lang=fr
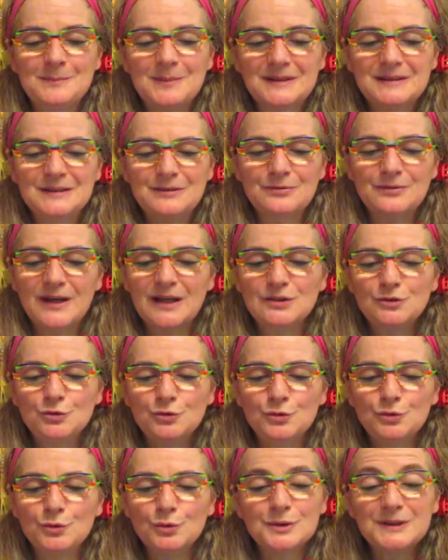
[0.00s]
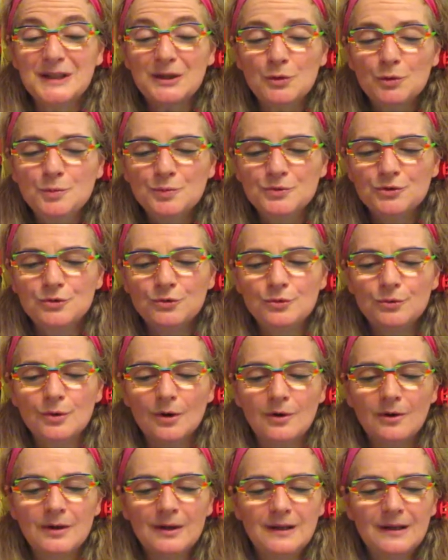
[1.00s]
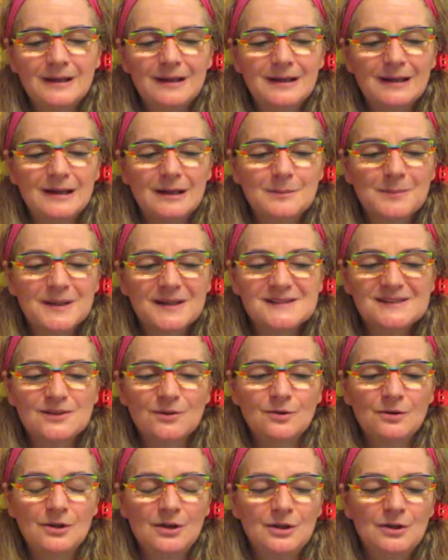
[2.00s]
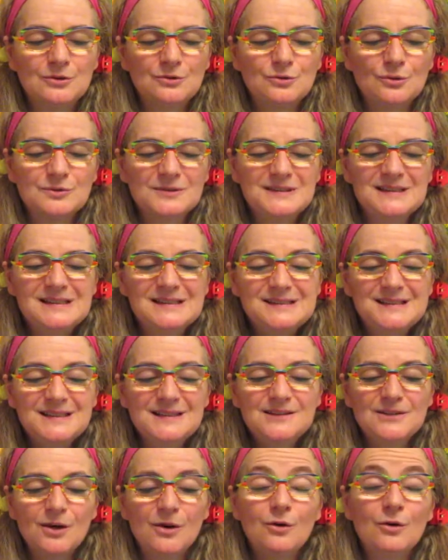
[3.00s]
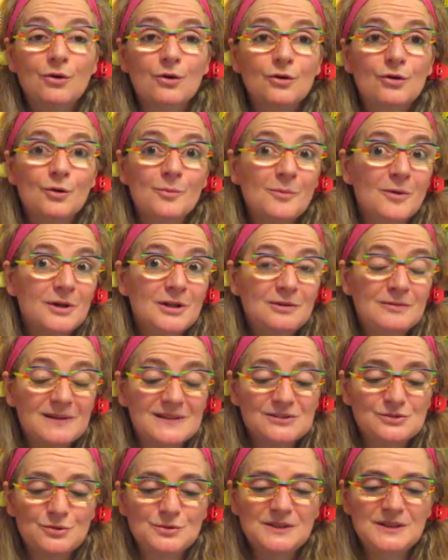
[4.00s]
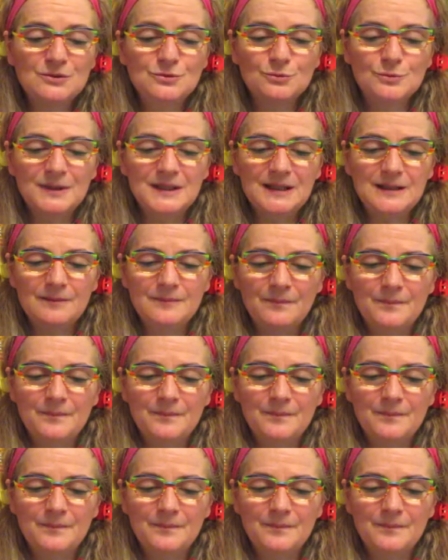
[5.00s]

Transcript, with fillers: par des fractures, des ruptures, un présent dont ils ignorent comment il va se dénouer.